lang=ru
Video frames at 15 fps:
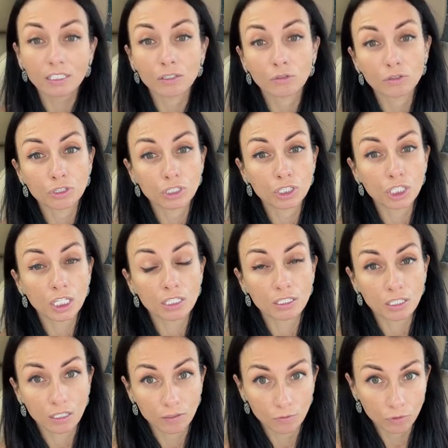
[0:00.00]
а очень часто
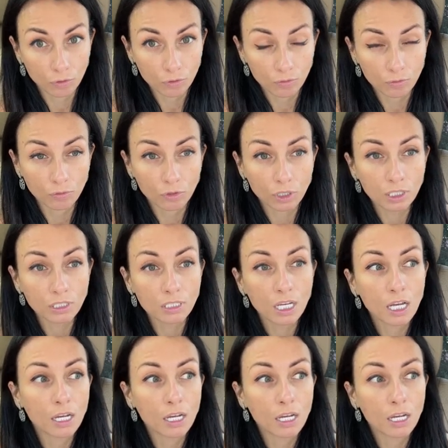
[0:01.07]
и всю свою жизнь